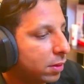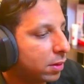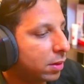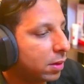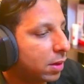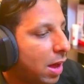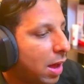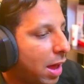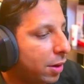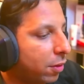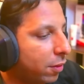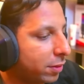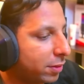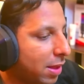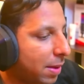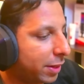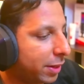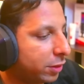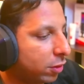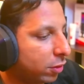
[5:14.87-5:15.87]
Ah, no,
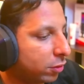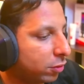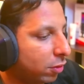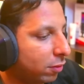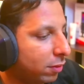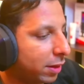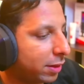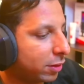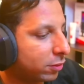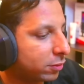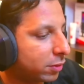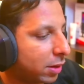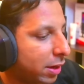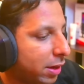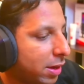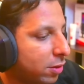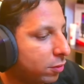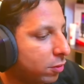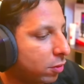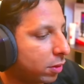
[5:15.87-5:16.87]
verdad, metió doblete contra aquí
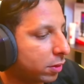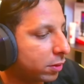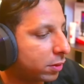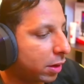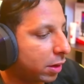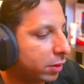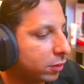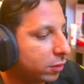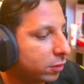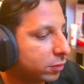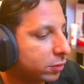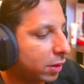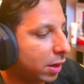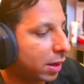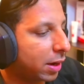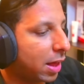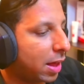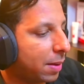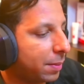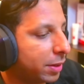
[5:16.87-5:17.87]
y uno contra,
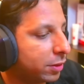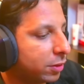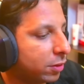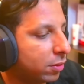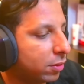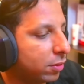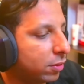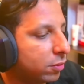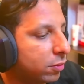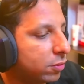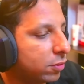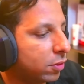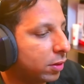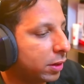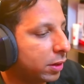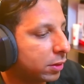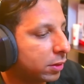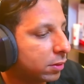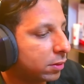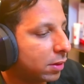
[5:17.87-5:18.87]
Canadá metió un
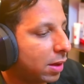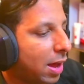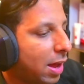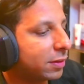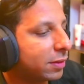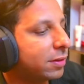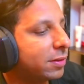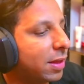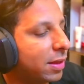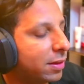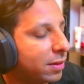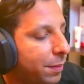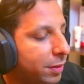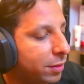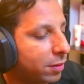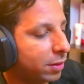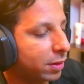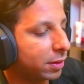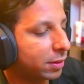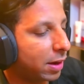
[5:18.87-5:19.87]
golito. Asistencia
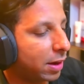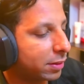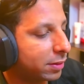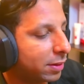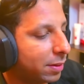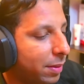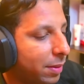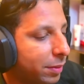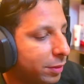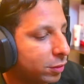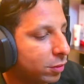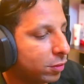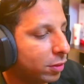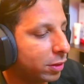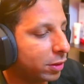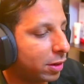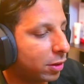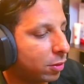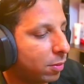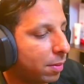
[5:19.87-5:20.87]
metió que atrás Así nada más metió un
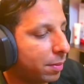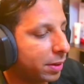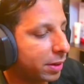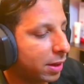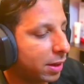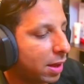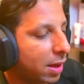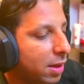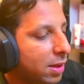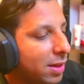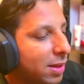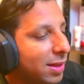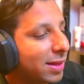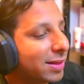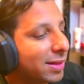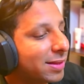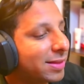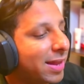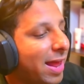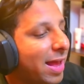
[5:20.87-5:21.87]
golito en la Copa América.
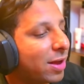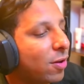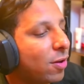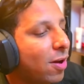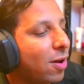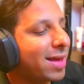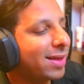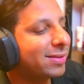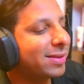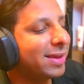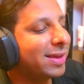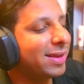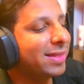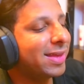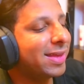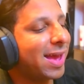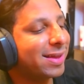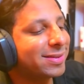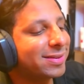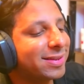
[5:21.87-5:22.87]
Tres goles y,
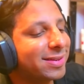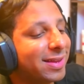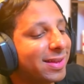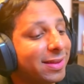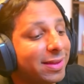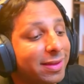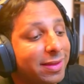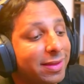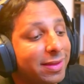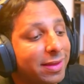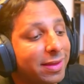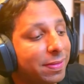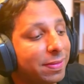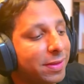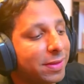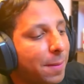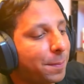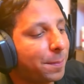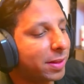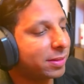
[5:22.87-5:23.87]
diez en
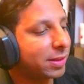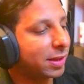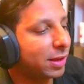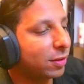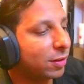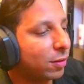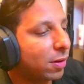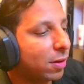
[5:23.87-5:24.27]
10 partidos.